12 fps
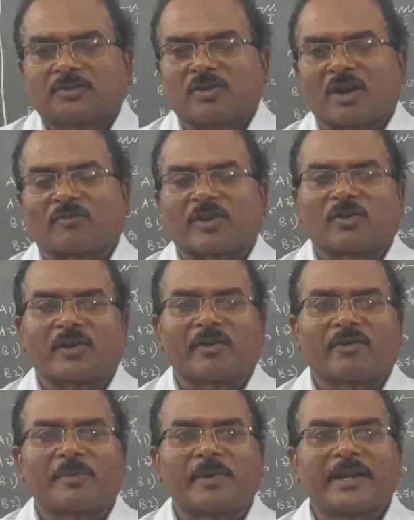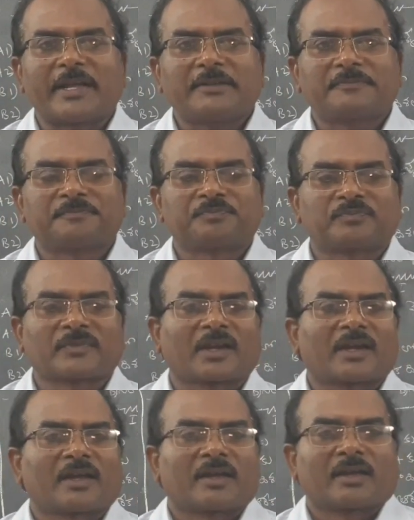గుడ్ ఆఫ్టర్నూన్ ఎవరిబడి
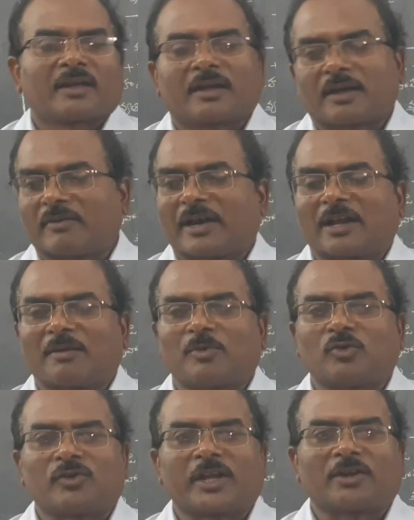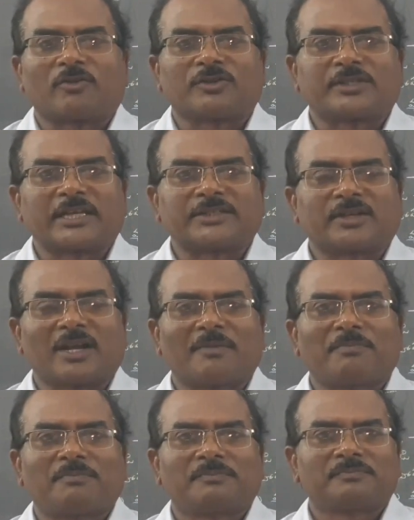వెల్కమ్ టు టెక్నో సైన్స్ క్లబ్